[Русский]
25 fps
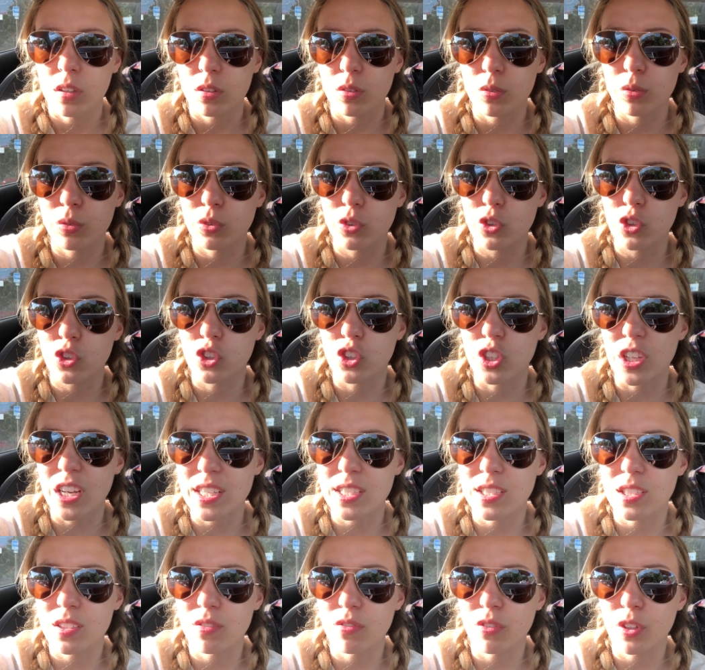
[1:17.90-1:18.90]
ну,
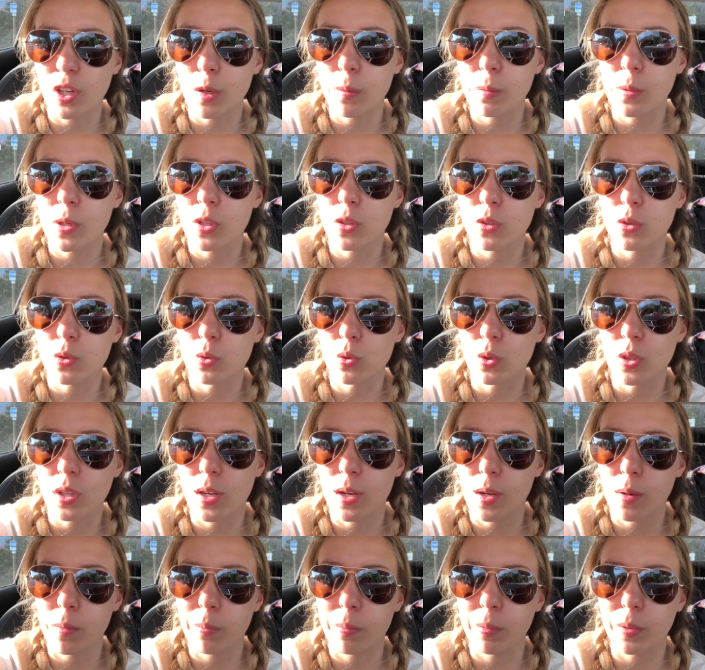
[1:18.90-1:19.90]
час времени с
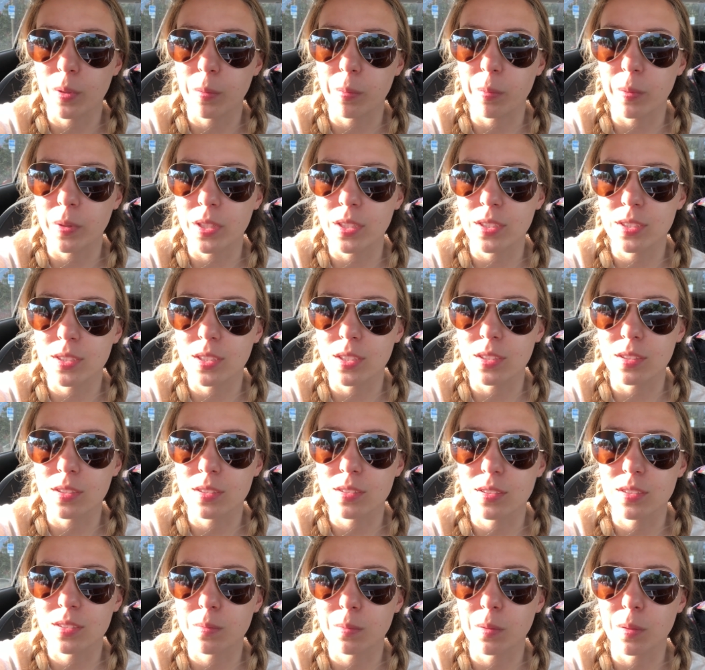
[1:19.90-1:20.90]
утра при поездке
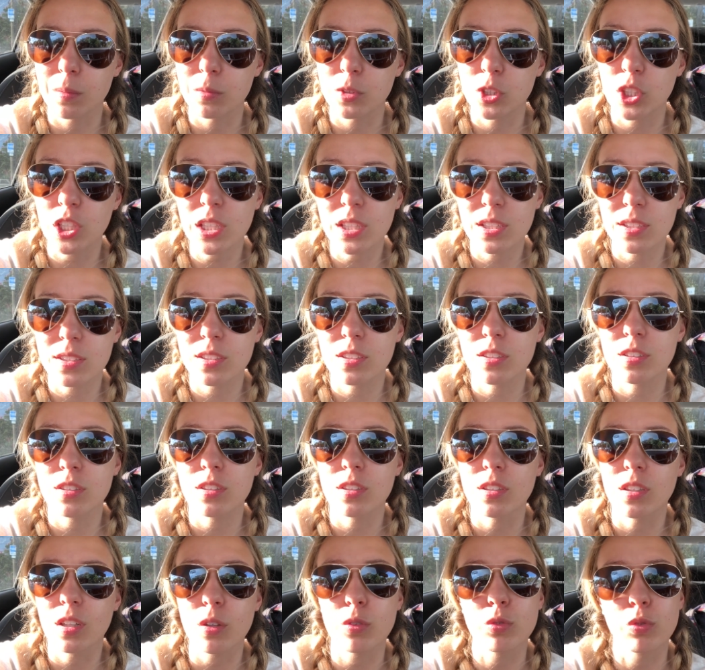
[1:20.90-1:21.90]
на достопримечательности
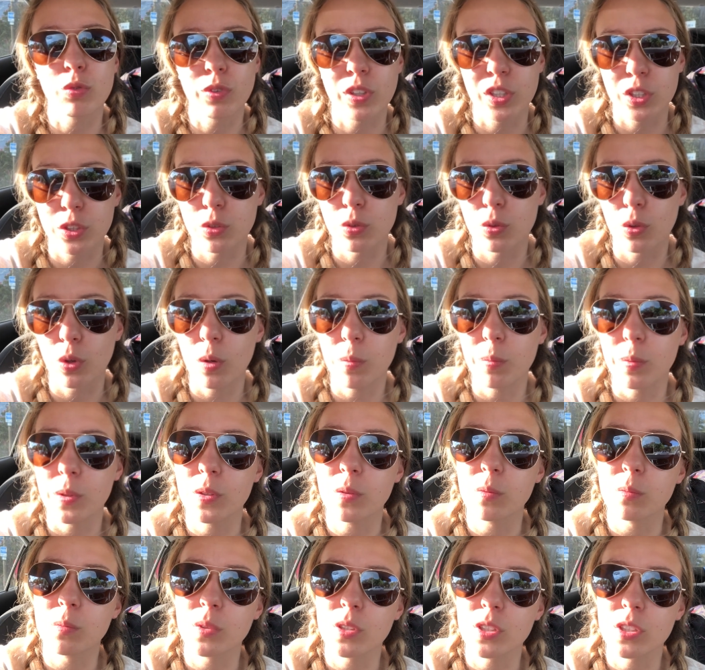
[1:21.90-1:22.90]
играют важную роль,
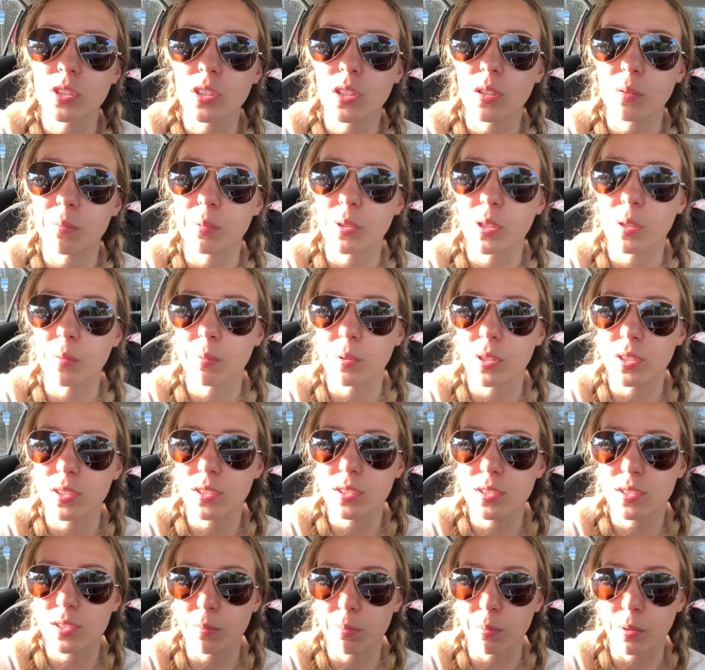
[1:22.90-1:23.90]
поэтому мы решили
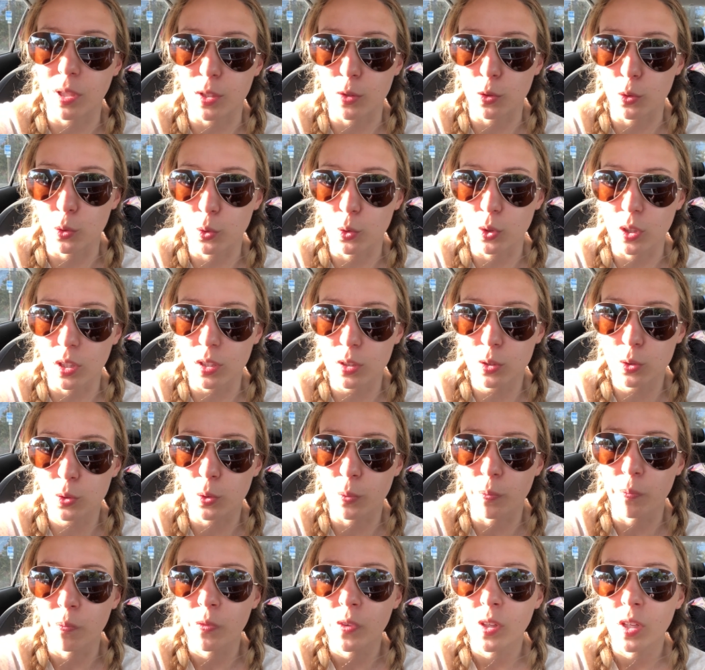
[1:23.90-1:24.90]
переплатить за платную
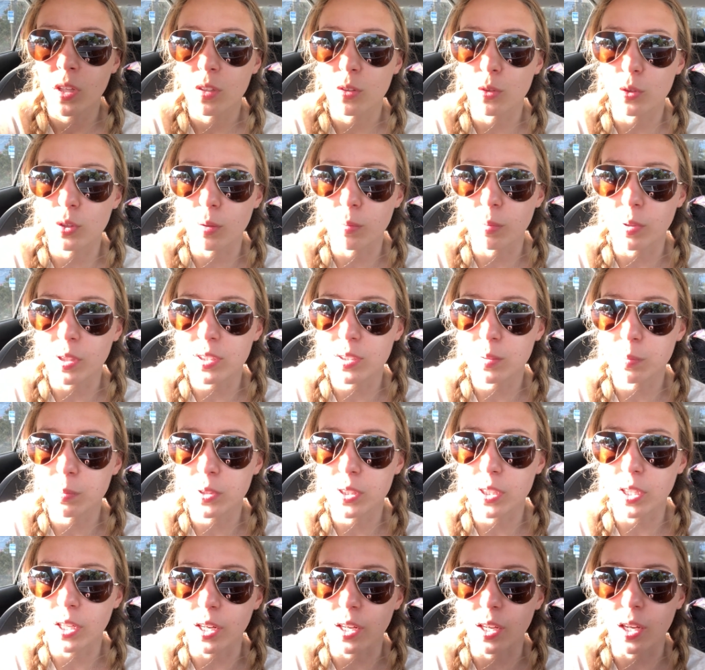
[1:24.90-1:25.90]
трассу, но добраться
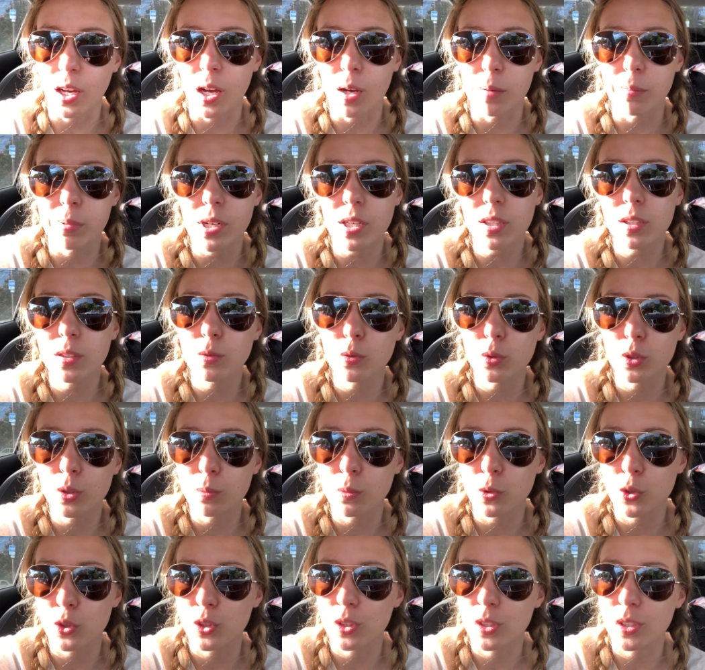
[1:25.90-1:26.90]
поскорее. А обратно уже
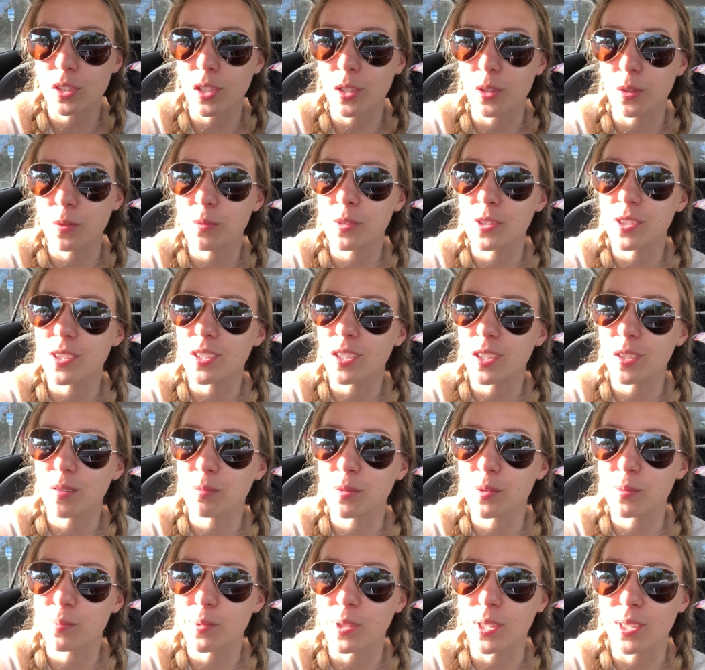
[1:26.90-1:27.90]
можно сэкономить и ехать
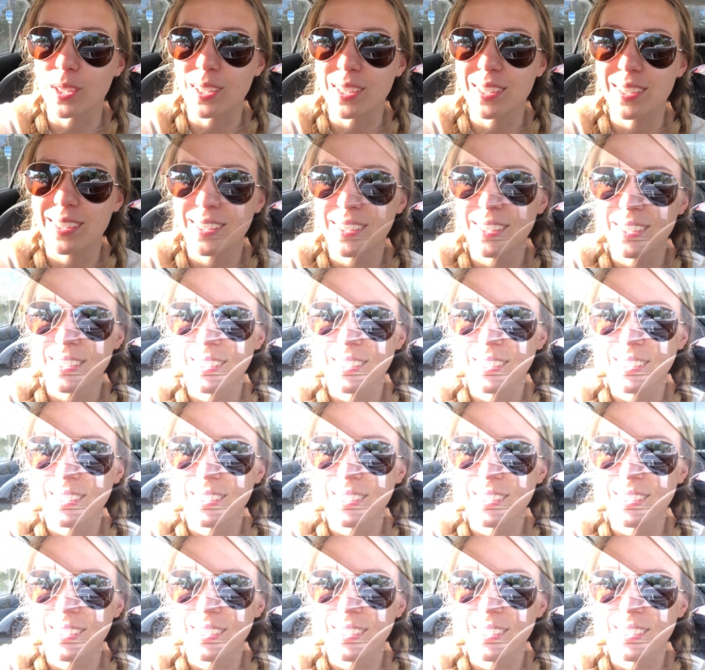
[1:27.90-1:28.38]
бесплатно.